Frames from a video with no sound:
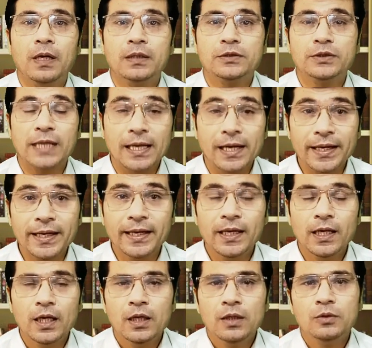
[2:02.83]
सैलरी
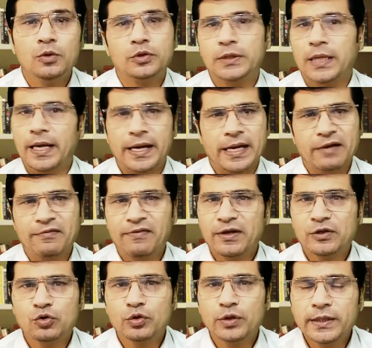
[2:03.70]
तो सैलरी
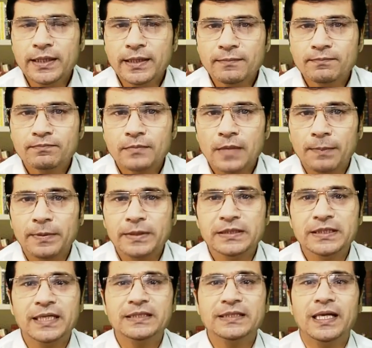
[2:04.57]
फिक्स होती है आप
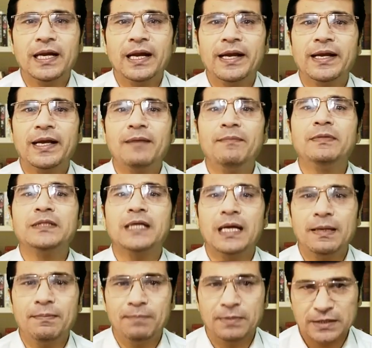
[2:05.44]
किसी की सैलरी अगर
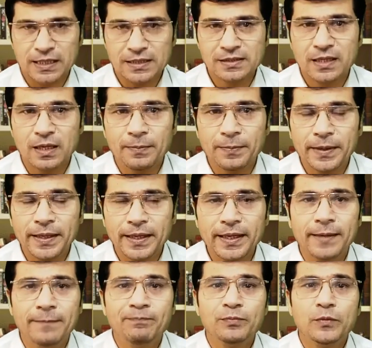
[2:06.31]
मिसाल है पचास हज़ार रुपये
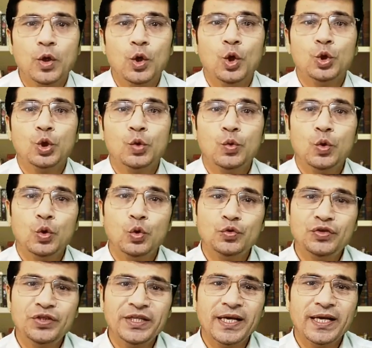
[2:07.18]
है तो वो
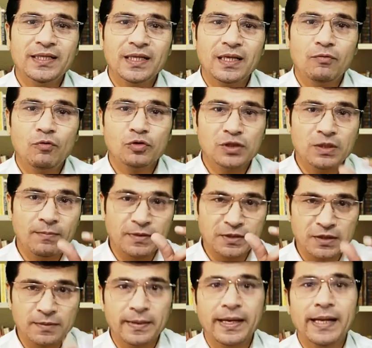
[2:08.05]
उसी के अंदर वो उसने
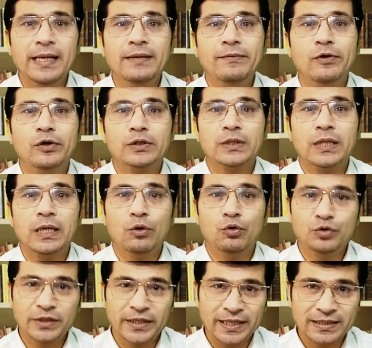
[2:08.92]
बजट बनाया हुआ होता है
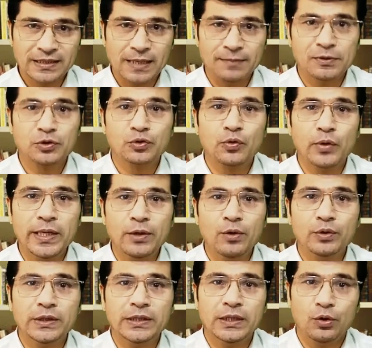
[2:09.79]
उसी के हिसाब से स्कूलिंग
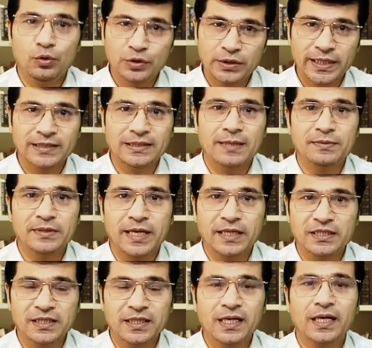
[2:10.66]
होती है उसी के हिसाब से
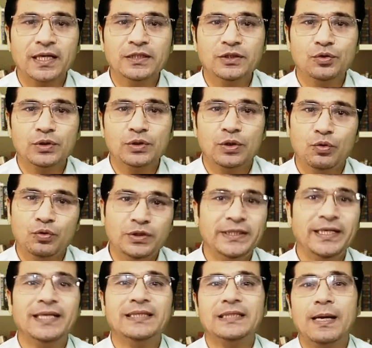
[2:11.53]
किचन के खर्चे होते हैं
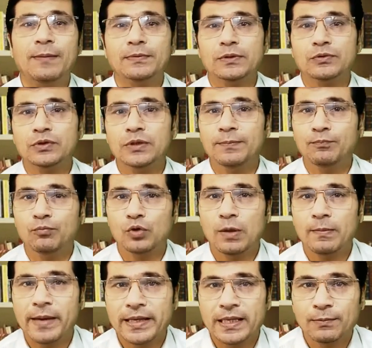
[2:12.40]
उसी के हिसाब से उसने
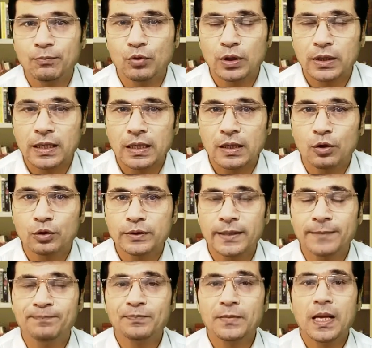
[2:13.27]
पूरा महीना पूरा करना
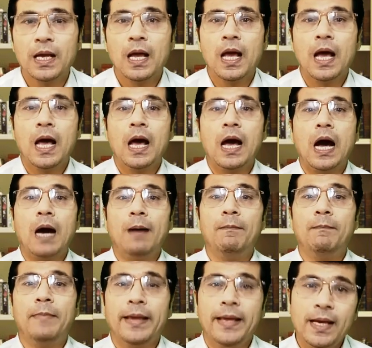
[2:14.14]
होता है
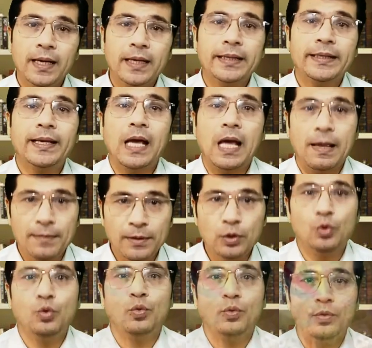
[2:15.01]
अब मैं अगर कह भी
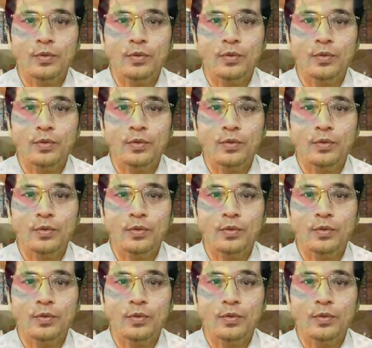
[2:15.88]
दूँ